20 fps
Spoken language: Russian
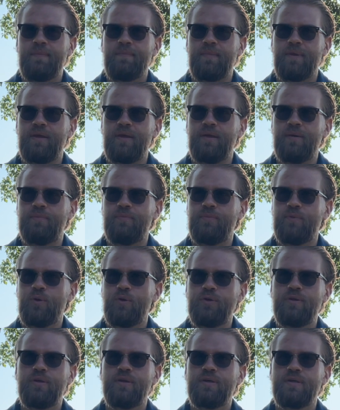И
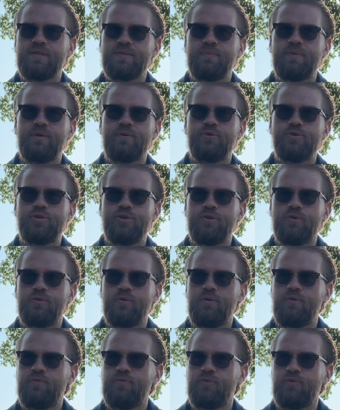многие из моих
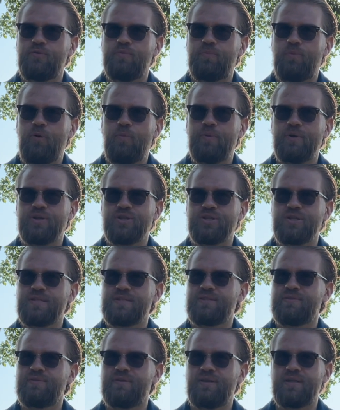учеников вот по
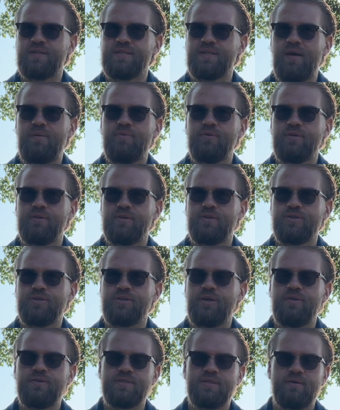прошествии экзамена
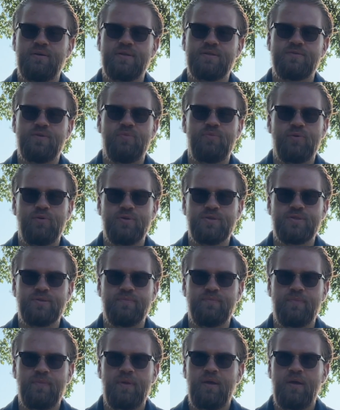начинают задаваться вопросом,
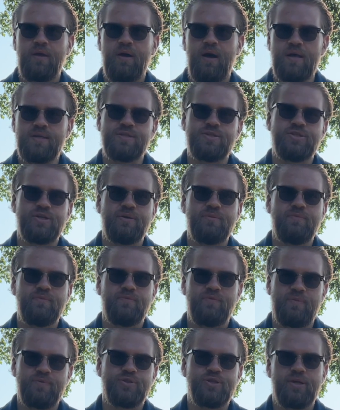а зачем
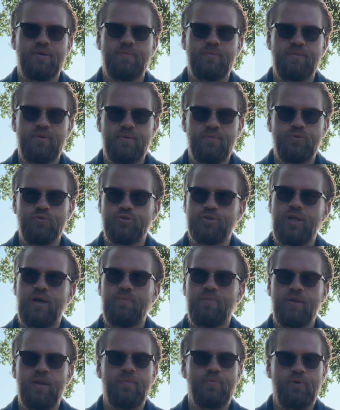вообще им нужна
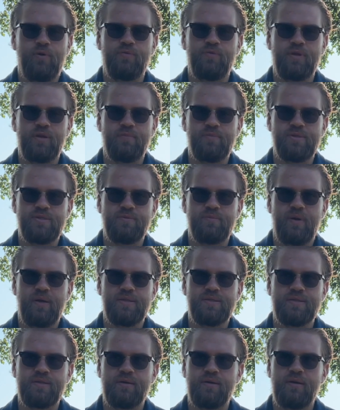была профильная
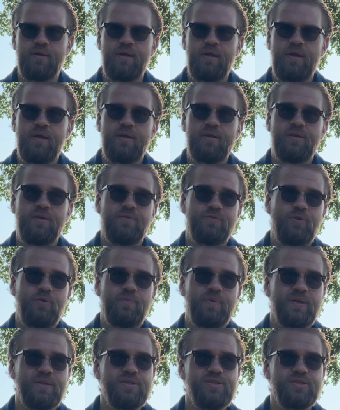математика? Не в том
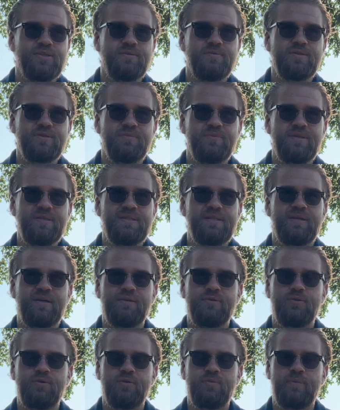практическом смысле,
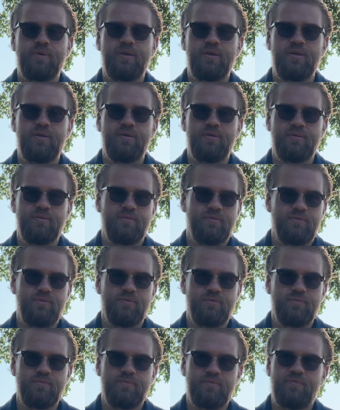которым они,
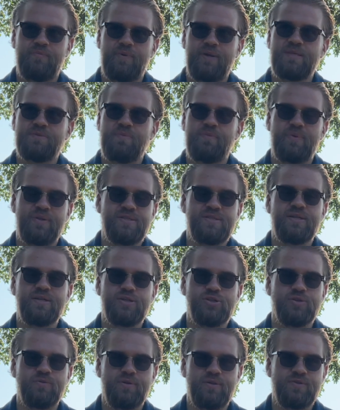ну, в принципе,
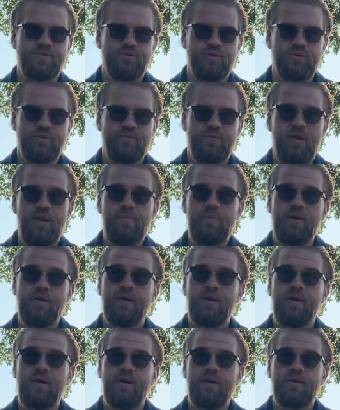придерживались все это время,
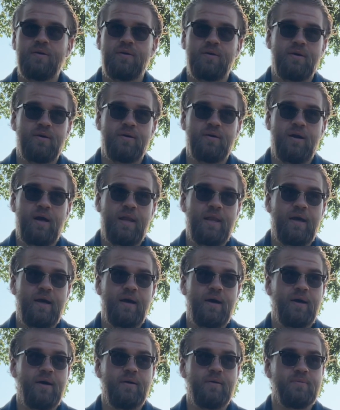
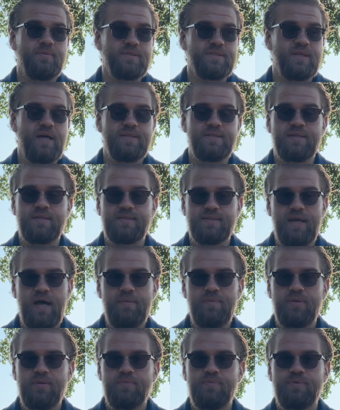а сдать
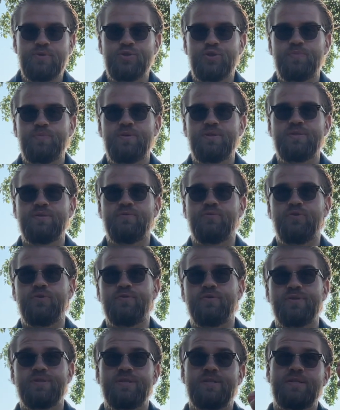экзамен, поступить в
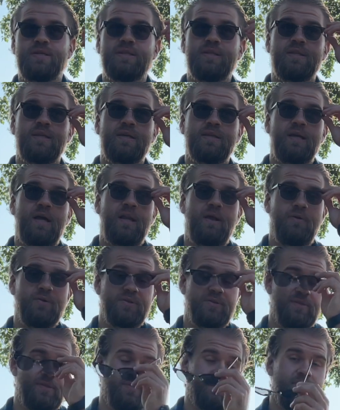университет и так далее. Вот,
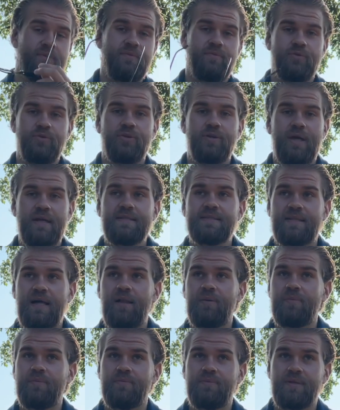типа, вот я
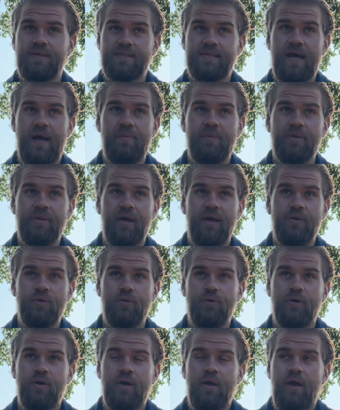сдал экзамен, да,
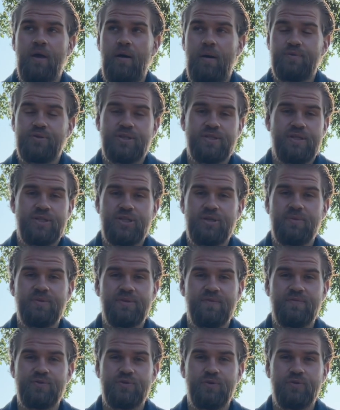но вообще зачем
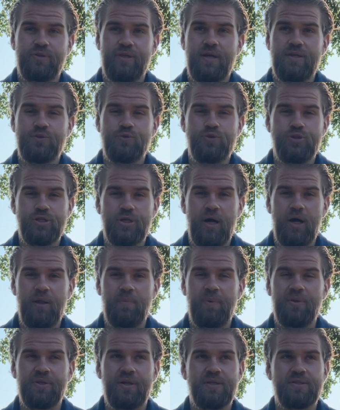это все? Вот я изучал,
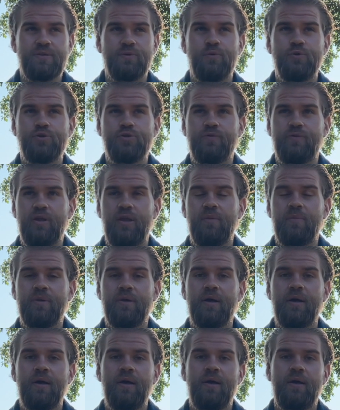потратил кучу
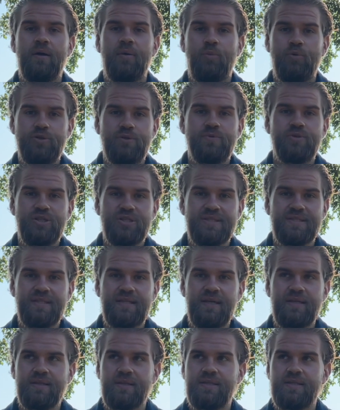времени. Будем честны,
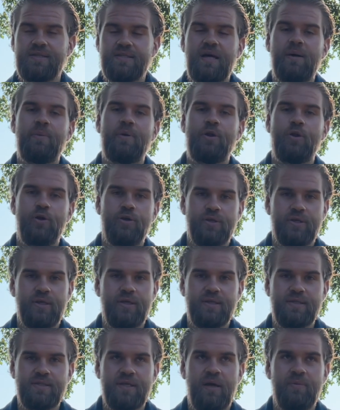это не самый легкий
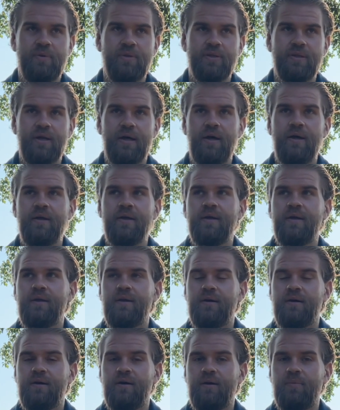экзамен, да.
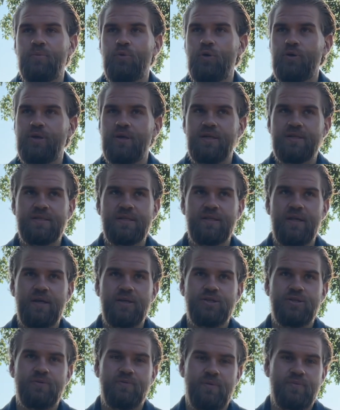А, многие
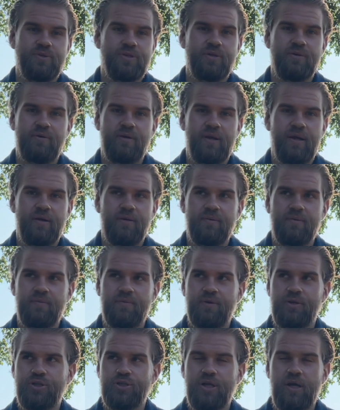задачи, вообще говоря,
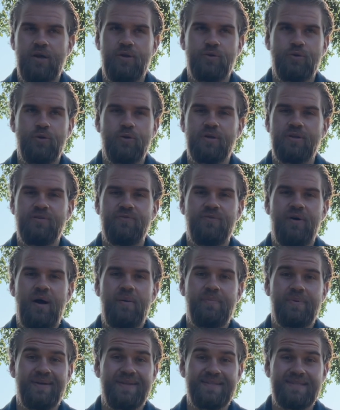решают только
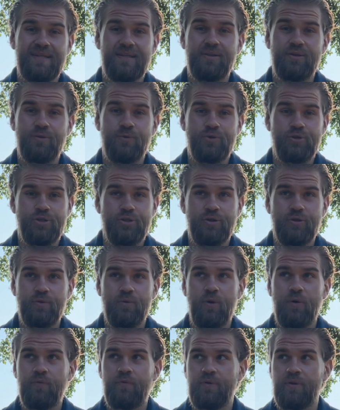2%
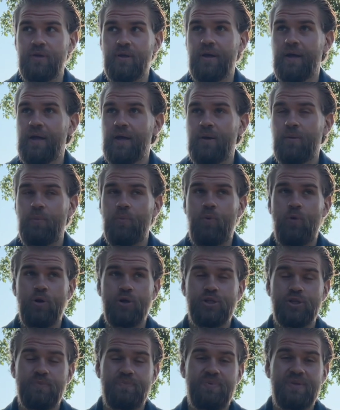учеников, и
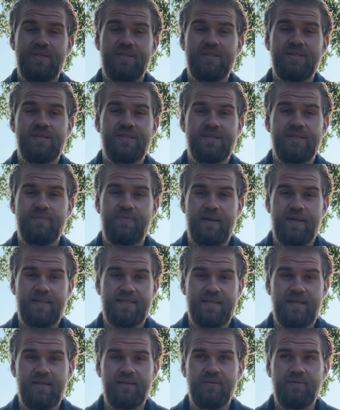больше
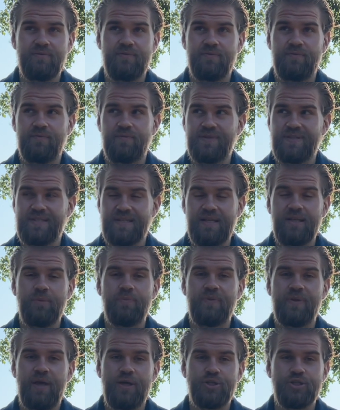50% в
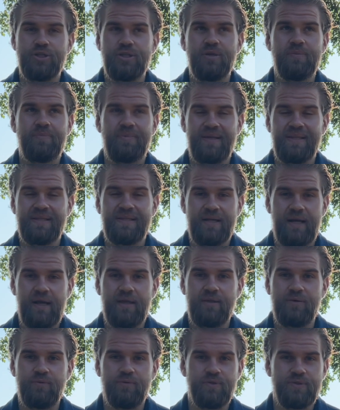целом даже не
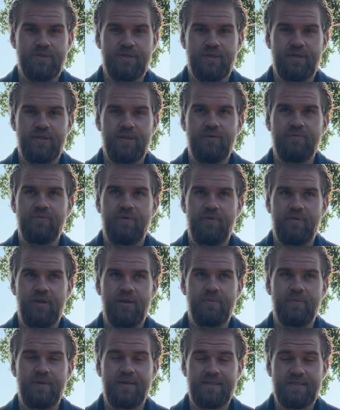притрагиваются к ним во
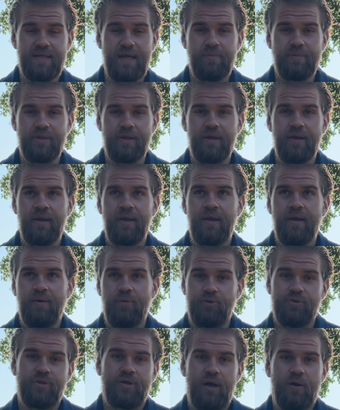время экзамена.
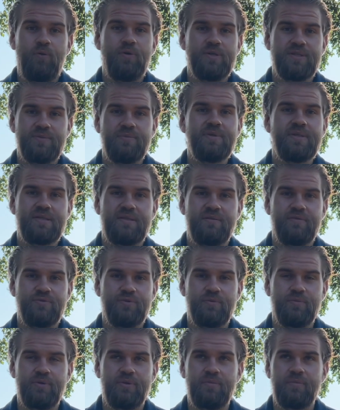Вот какой смысл во
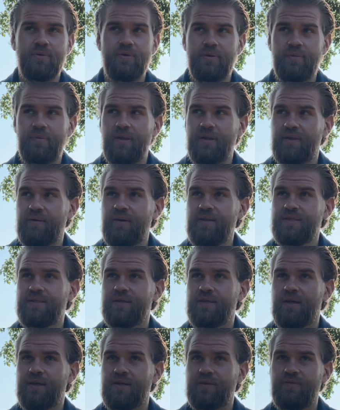всем этом был? Ребят, давайте
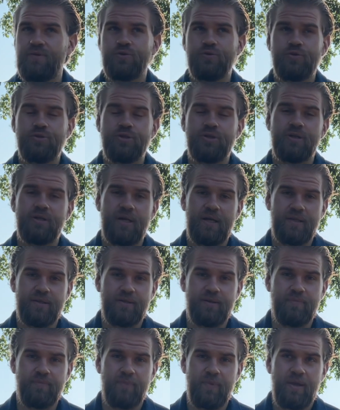я отвечу очень
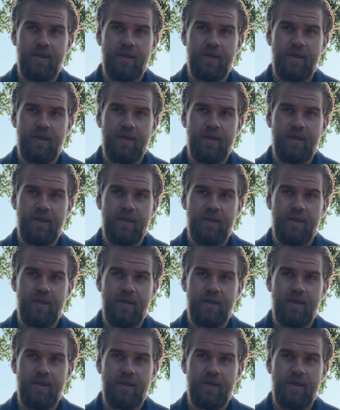кратко.